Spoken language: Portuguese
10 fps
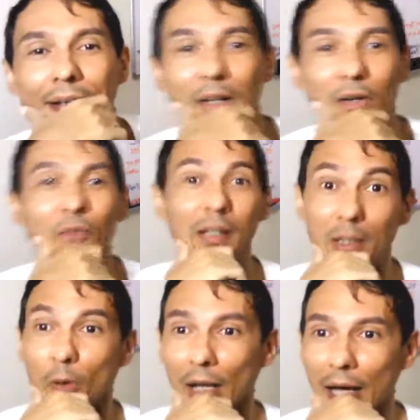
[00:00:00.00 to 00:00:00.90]
vai
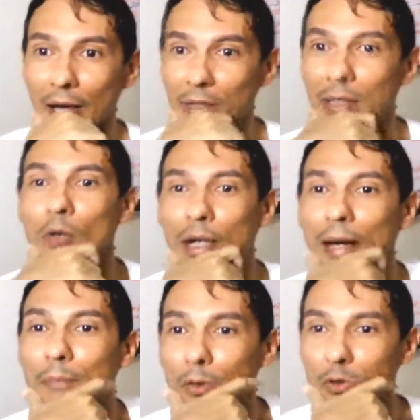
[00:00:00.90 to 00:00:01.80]
demorar, vai demorar
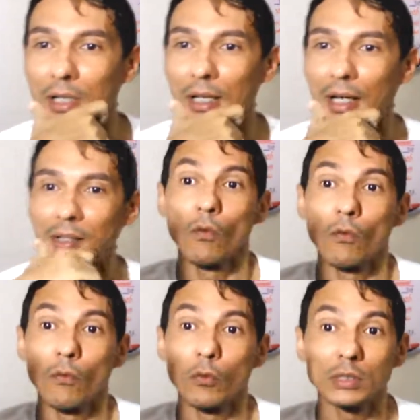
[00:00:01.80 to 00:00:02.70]
para eu chegar aí.
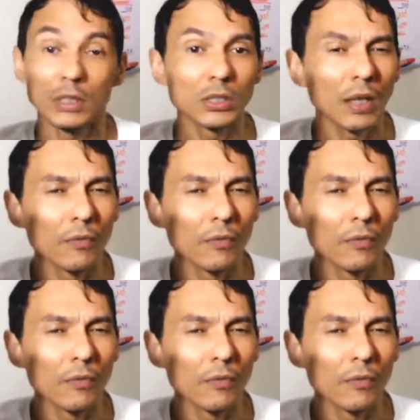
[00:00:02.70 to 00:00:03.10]
Você já viu o